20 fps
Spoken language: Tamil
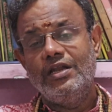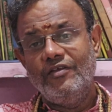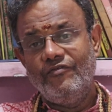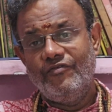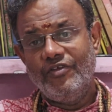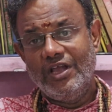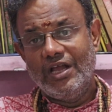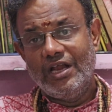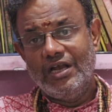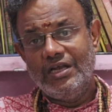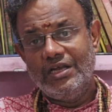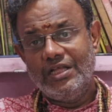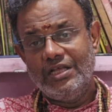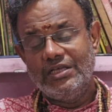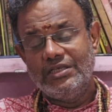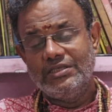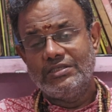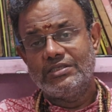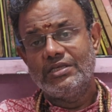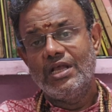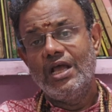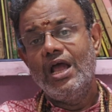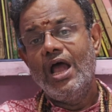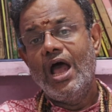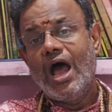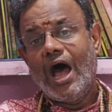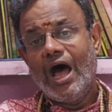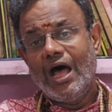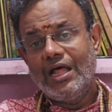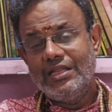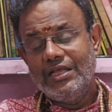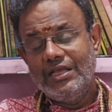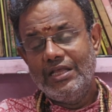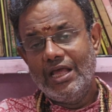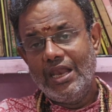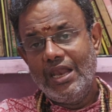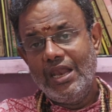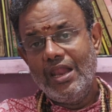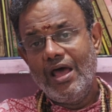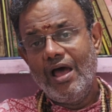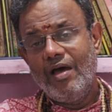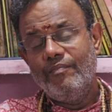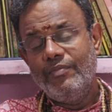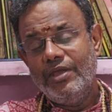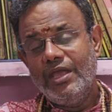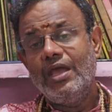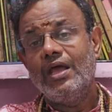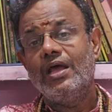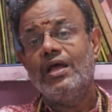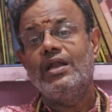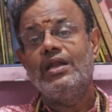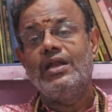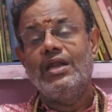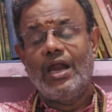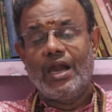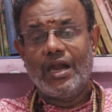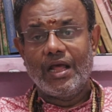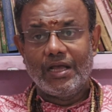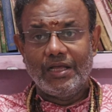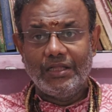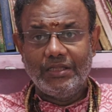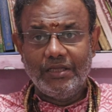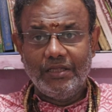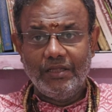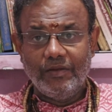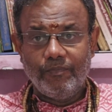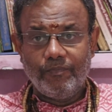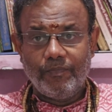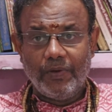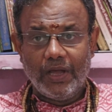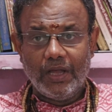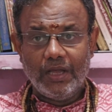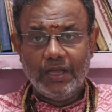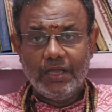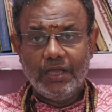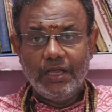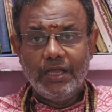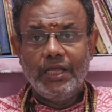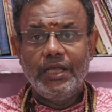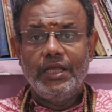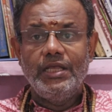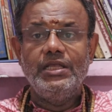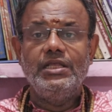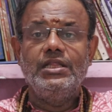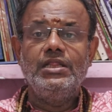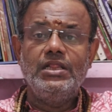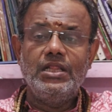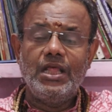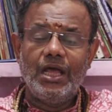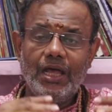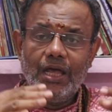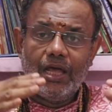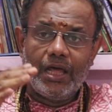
டிஃபிகல்ட்டிஸ் அது எல்லாமே நடக்குது இப்போ இந்த